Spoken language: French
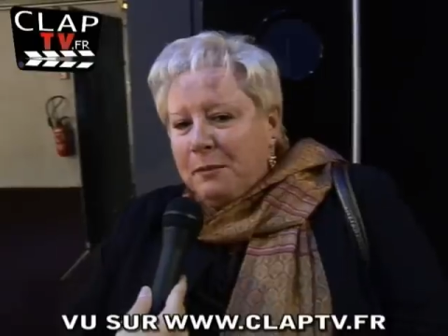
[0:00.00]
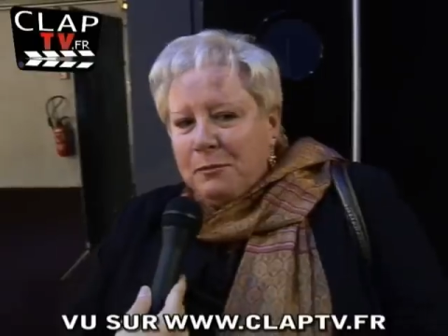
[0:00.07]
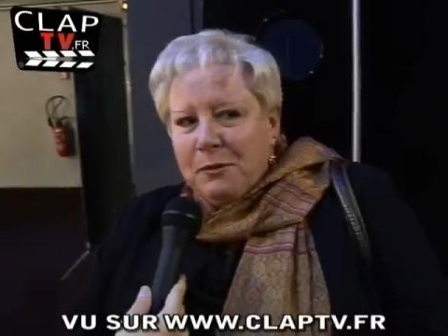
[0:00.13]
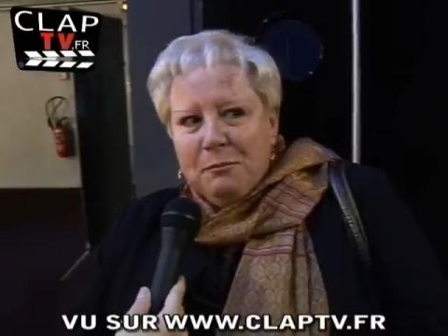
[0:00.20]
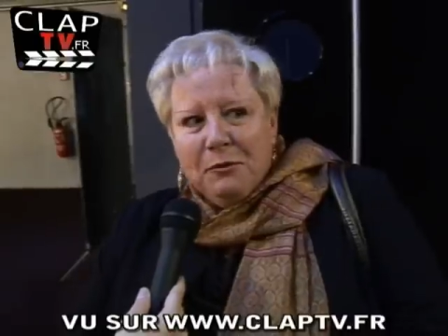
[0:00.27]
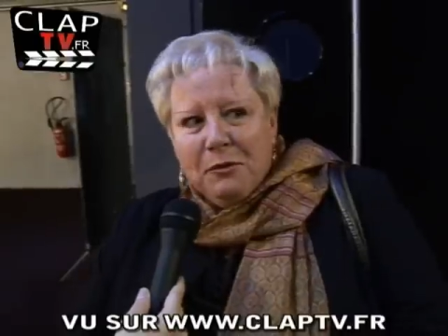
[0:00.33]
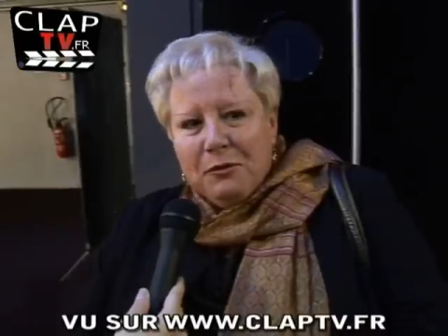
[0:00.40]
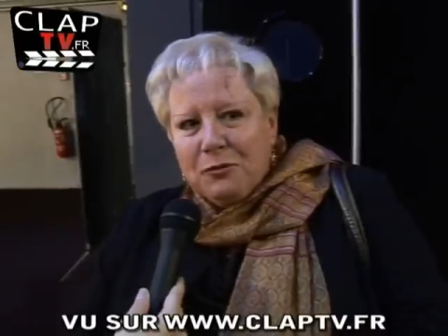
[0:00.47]
par
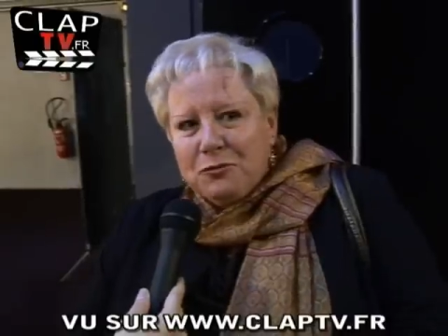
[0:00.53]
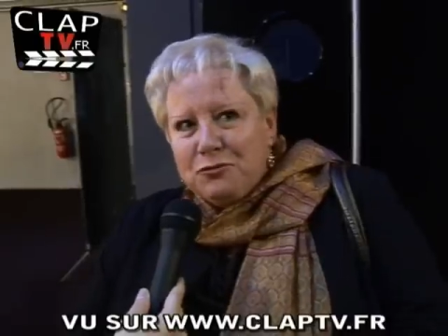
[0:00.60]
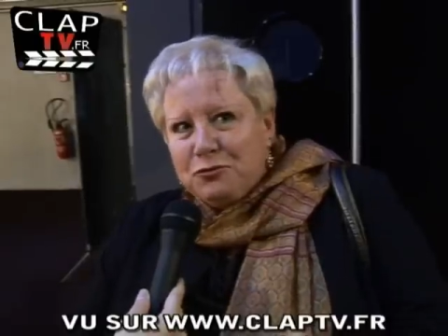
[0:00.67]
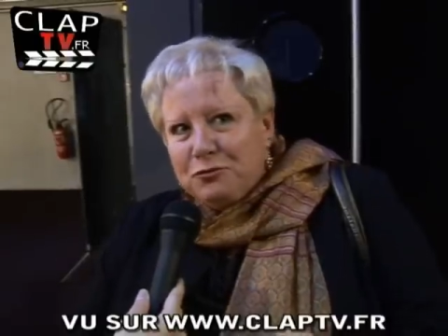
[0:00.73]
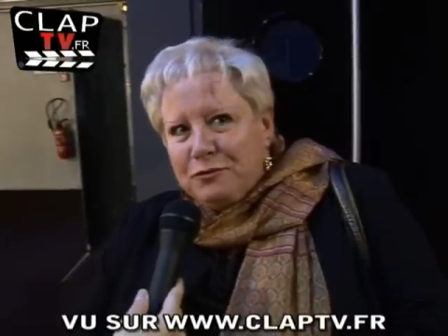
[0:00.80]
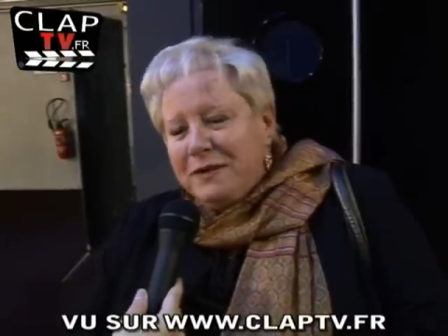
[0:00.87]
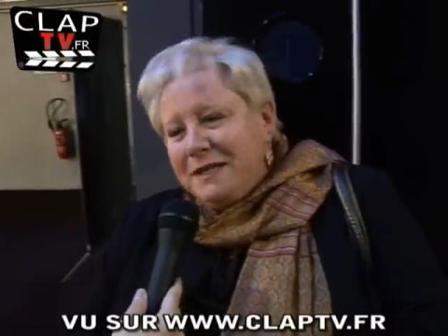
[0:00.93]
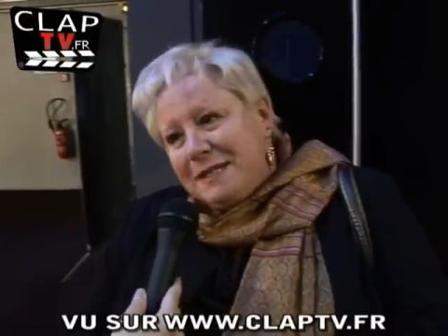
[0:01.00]
moments, je
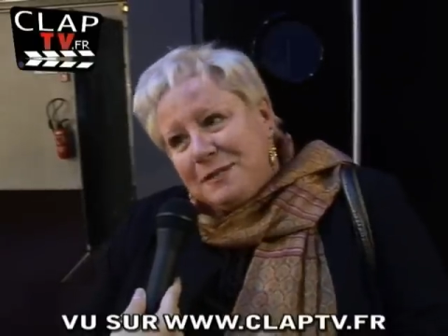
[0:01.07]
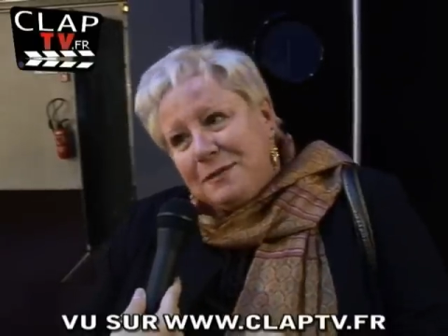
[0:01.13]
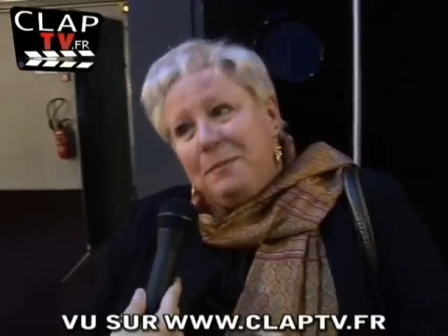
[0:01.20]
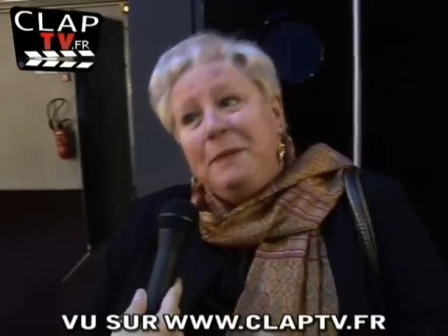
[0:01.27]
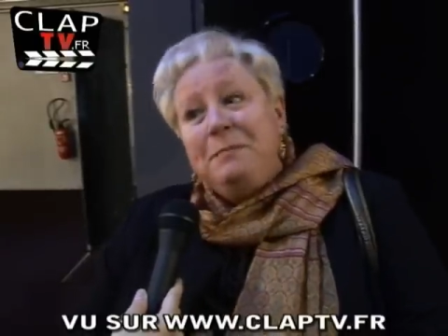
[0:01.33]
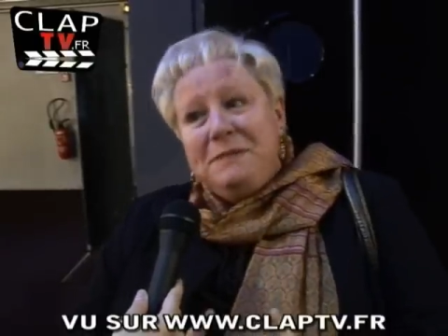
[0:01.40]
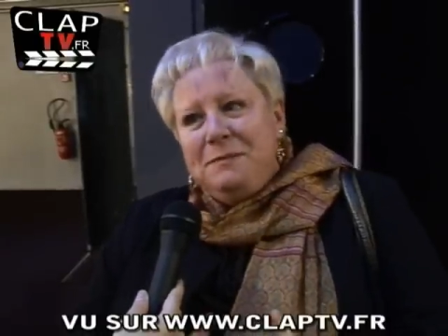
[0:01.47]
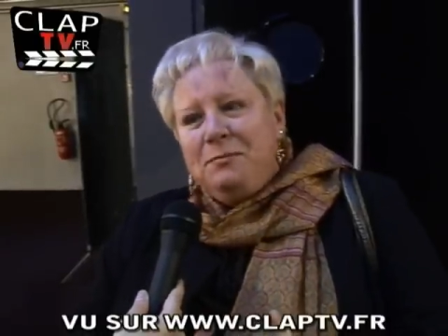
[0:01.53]
trouvais que ça
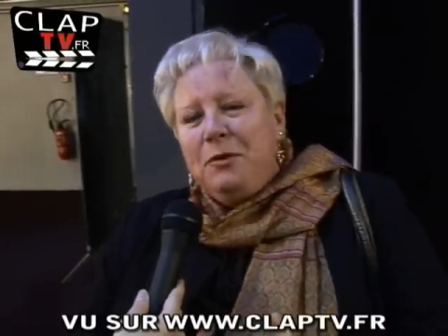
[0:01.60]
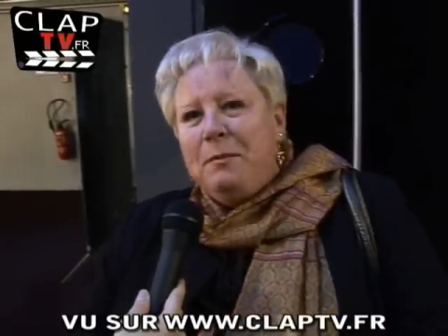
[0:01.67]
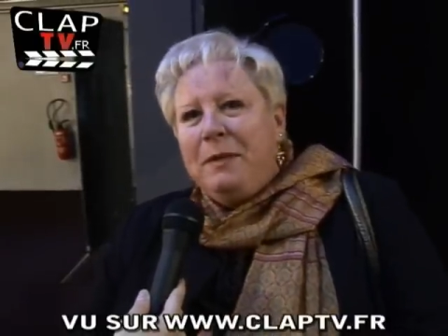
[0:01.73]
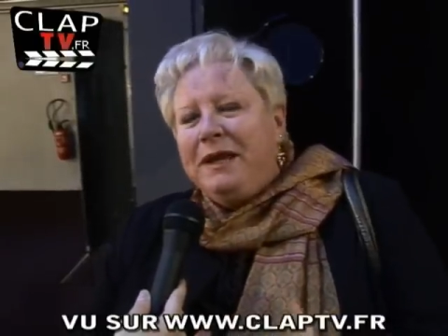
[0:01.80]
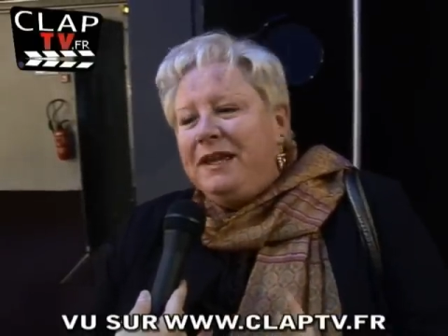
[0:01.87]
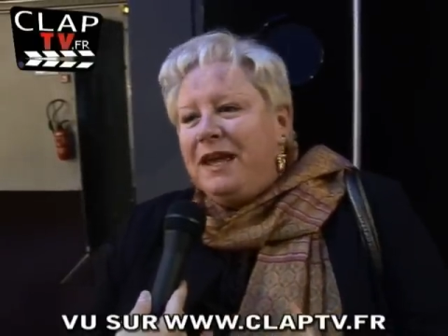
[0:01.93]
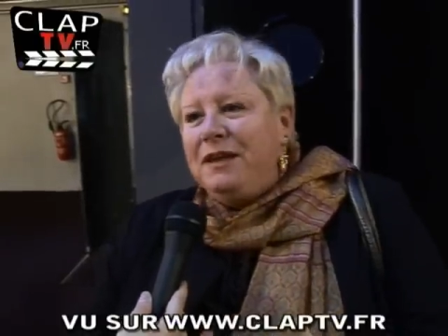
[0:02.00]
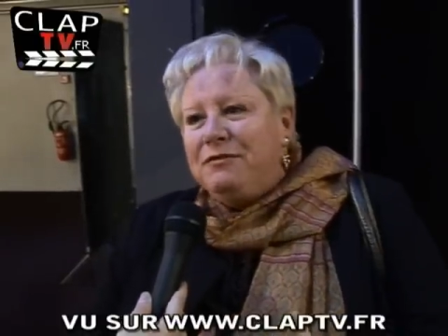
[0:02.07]
ressemblait un petit peu à
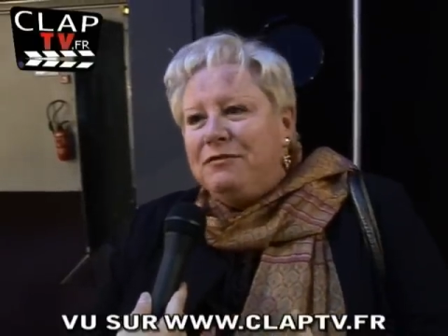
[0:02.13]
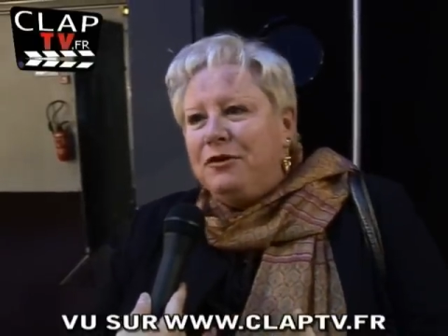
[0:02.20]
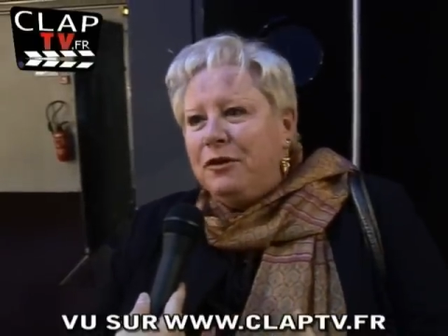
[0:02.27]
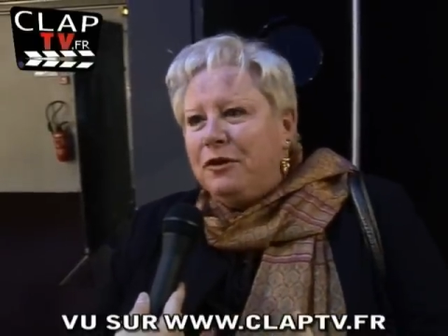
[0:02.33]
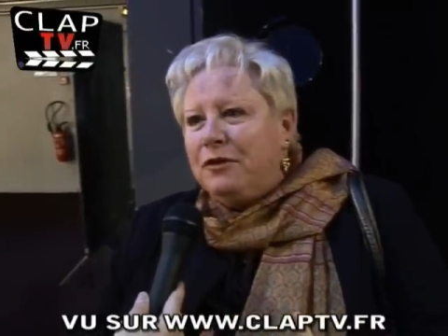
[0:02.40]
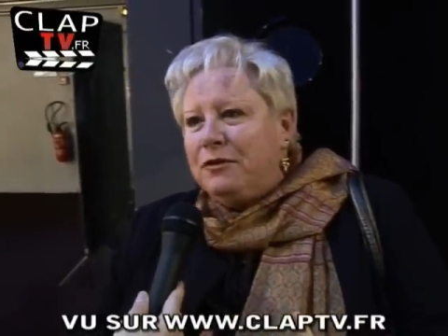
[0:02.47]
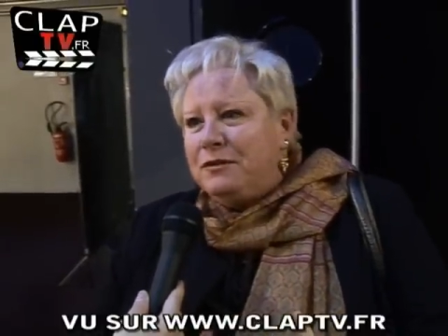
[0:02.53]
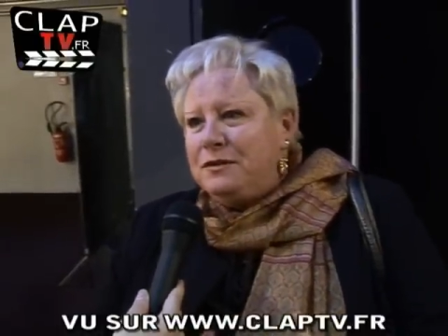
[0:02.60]
Mike
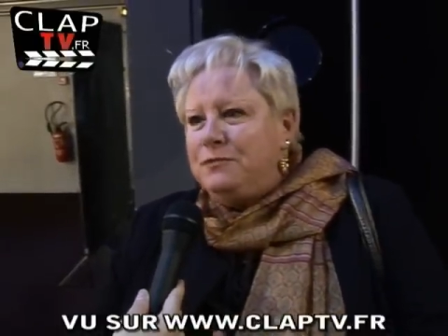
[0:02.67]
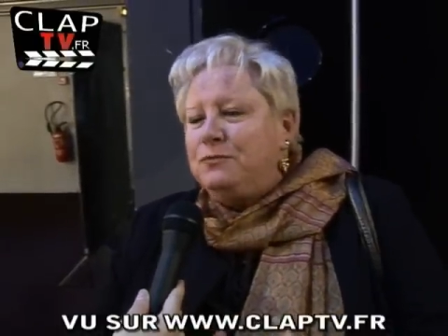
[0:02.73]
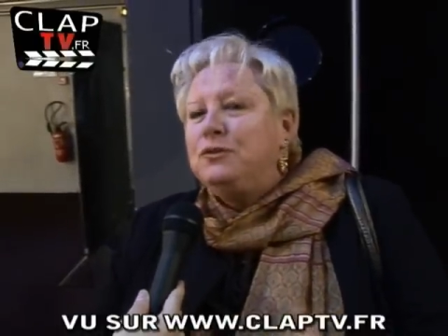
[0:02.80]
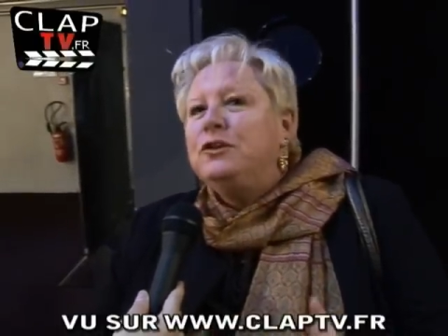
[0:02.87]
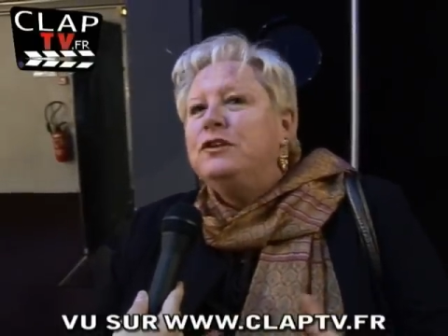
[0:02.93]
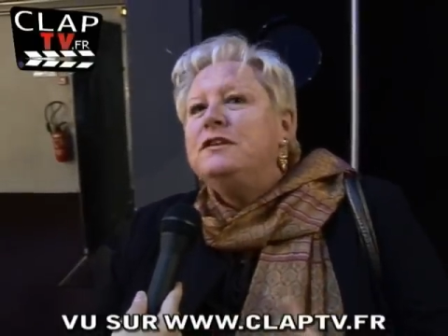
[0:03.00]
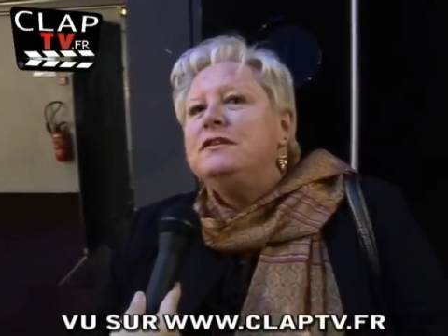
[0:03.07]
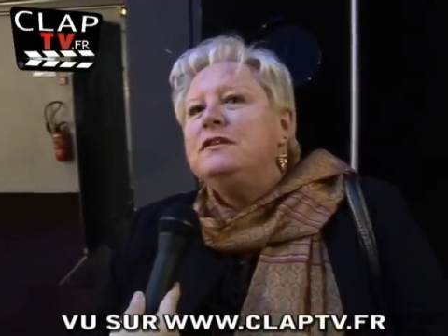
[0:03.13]
euh, si vous
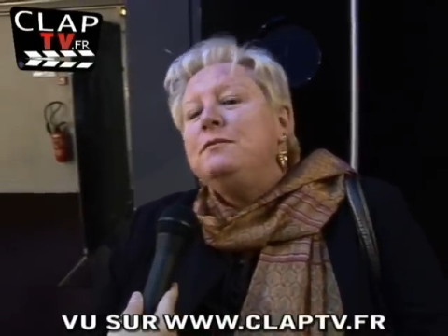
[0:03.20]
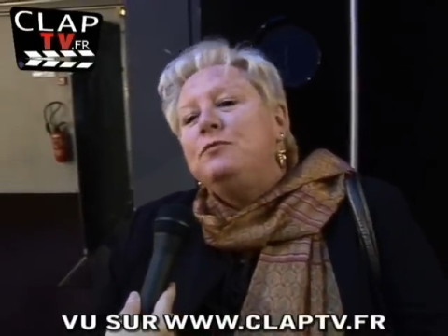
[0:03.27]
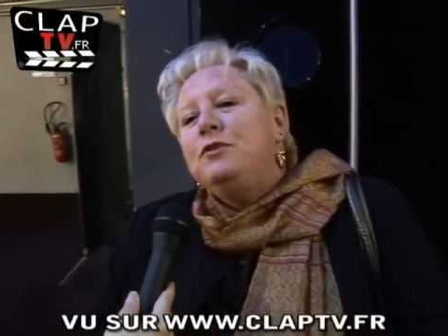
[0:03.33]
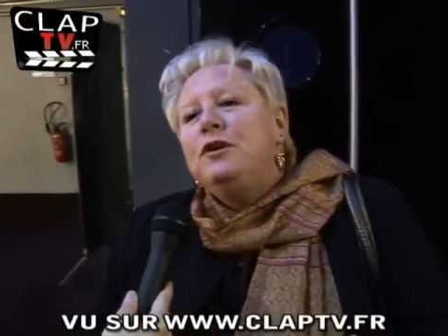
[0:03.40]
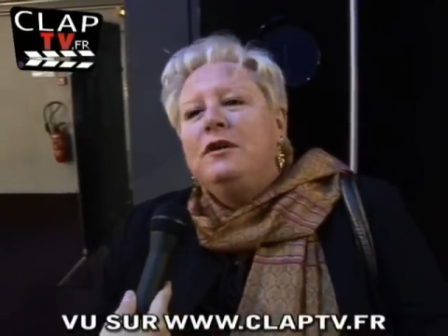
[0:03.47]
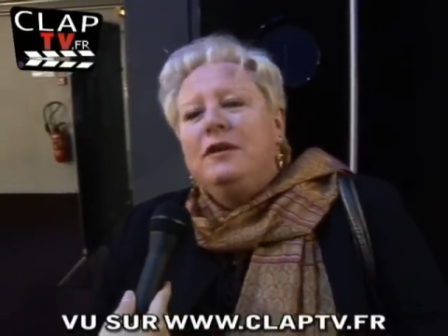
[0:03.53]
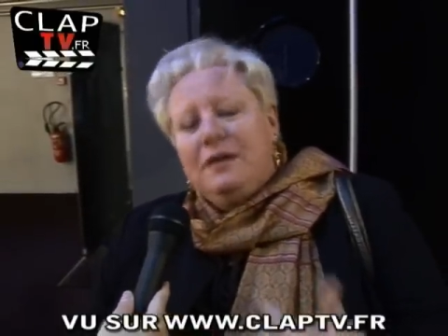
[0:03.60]
connaissez, moi,